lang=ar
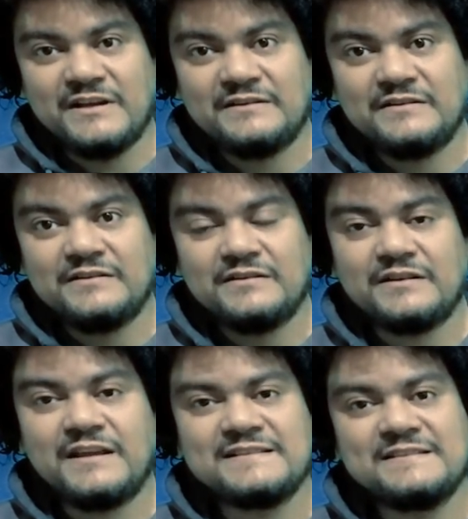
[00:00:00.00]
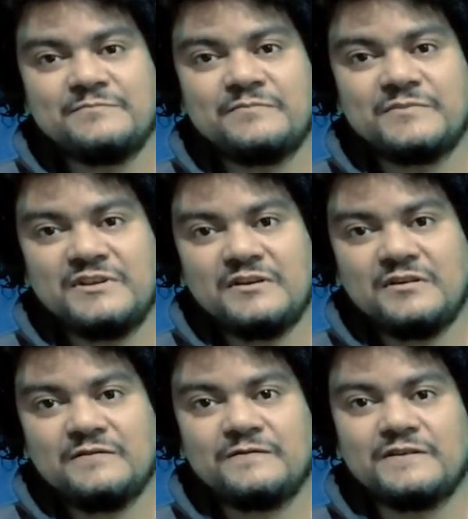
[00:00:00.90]
الكابلات لازم
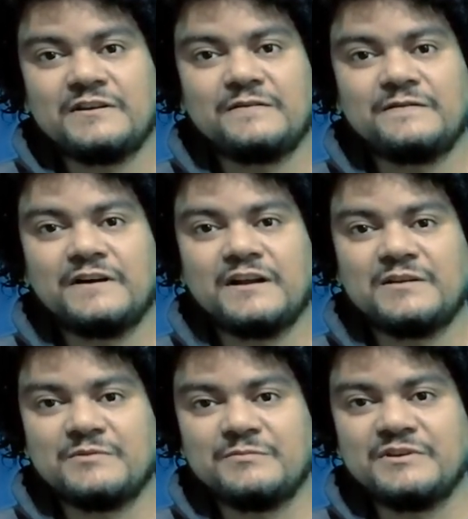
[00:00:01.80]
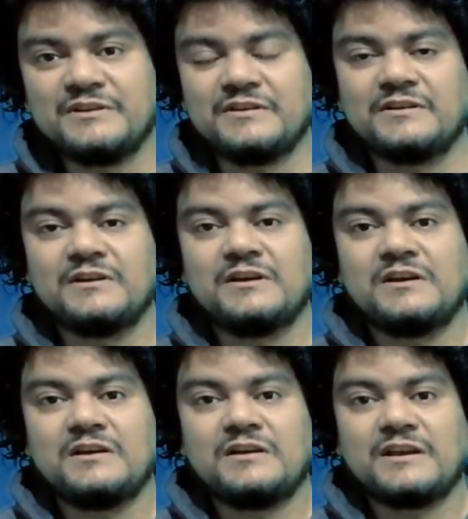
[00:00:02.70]
نعرف الفرق ما بين
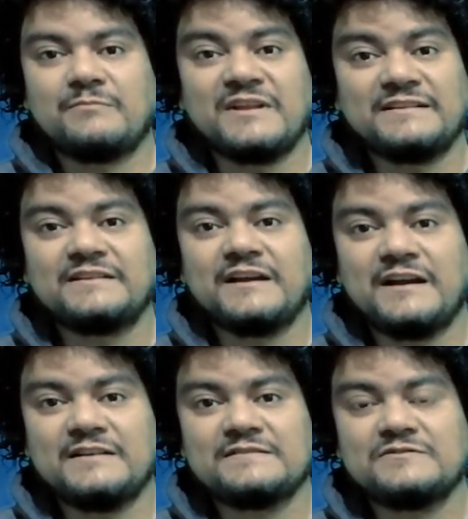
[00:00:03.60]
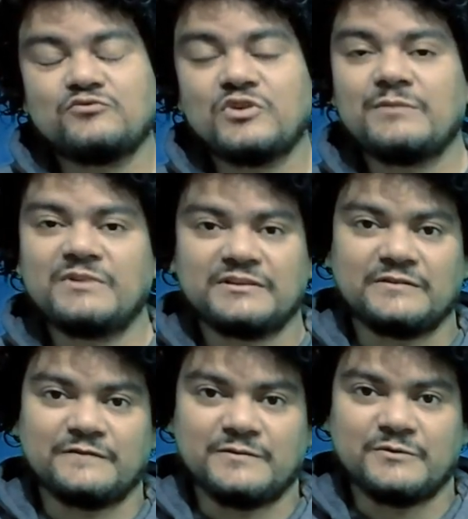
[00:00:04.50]
كابلات النحاس
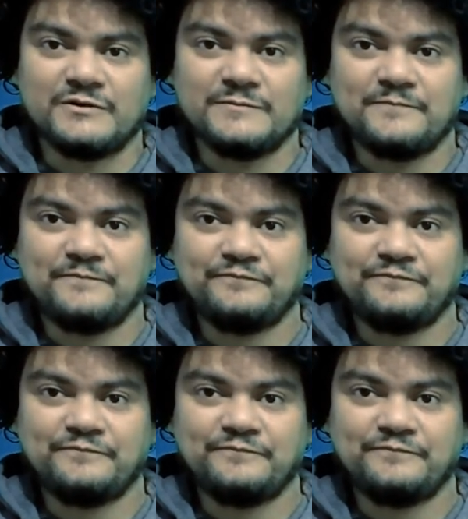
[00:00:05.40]
وكابلات الفايبر